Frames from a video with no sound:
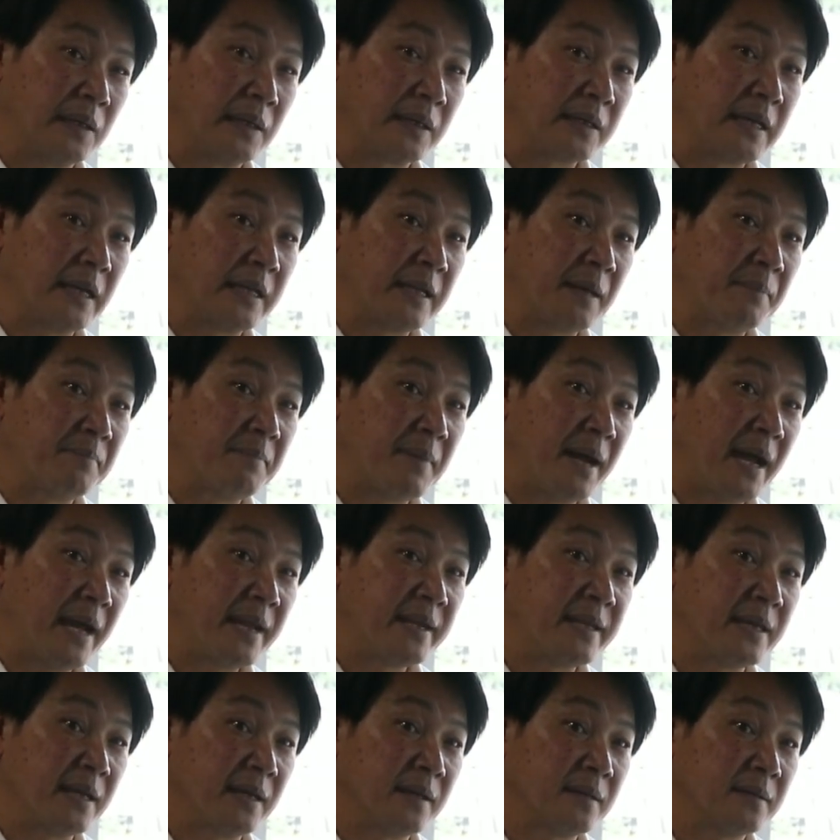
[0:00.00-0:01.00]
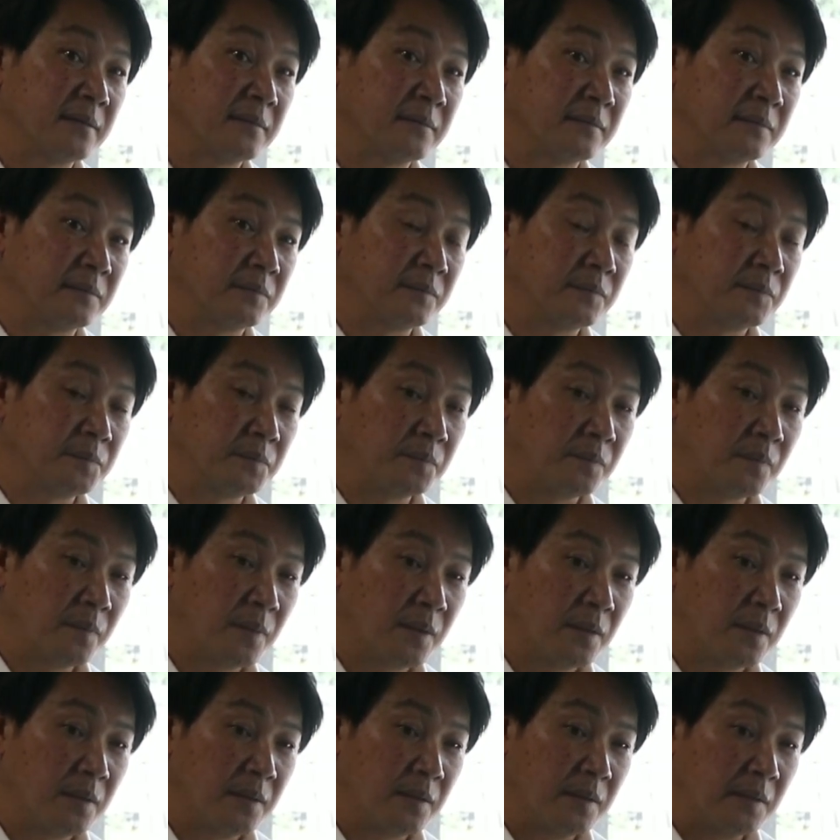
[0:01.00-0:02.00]
การทำไม้เนี่ย
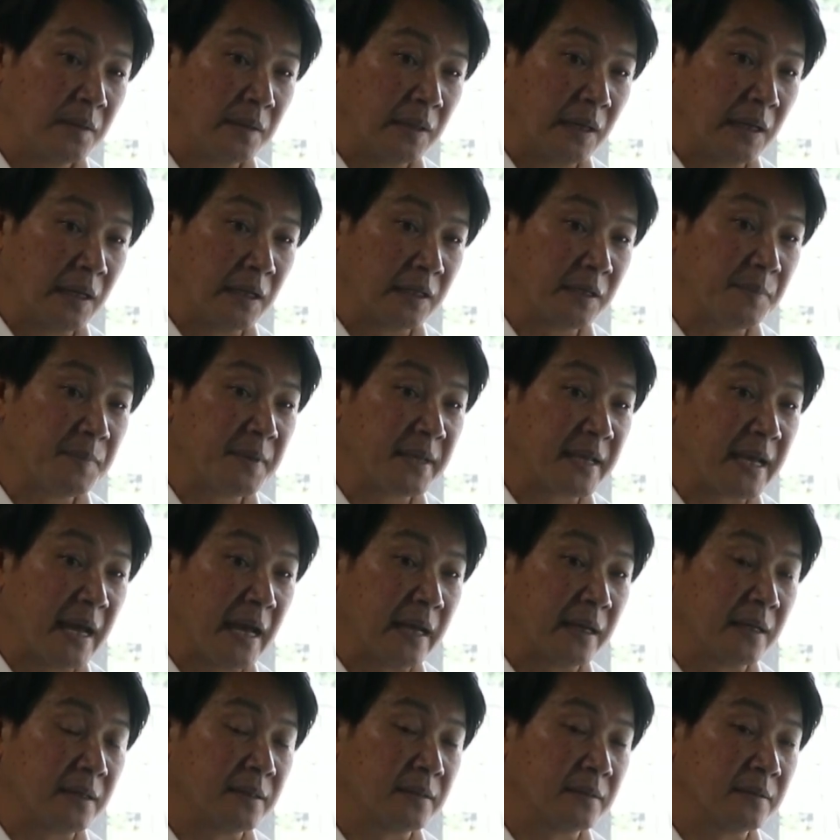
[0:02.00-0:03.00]
อาจจะมีการ